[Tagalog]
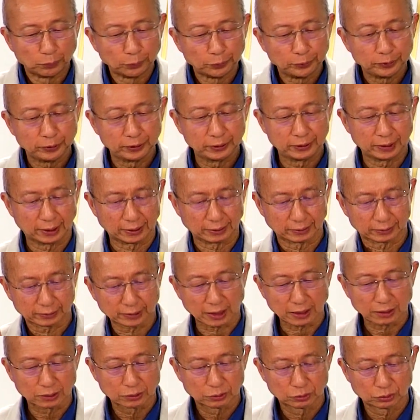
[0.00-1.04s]
key verse
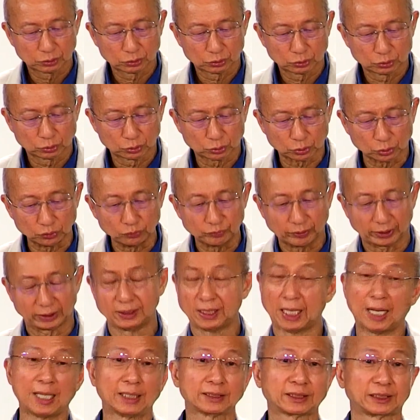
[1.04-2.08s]
yung susi na,
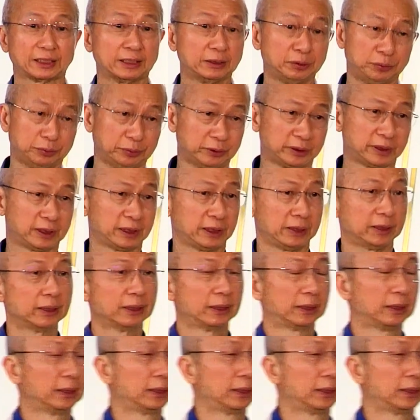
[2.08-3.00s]
na na talata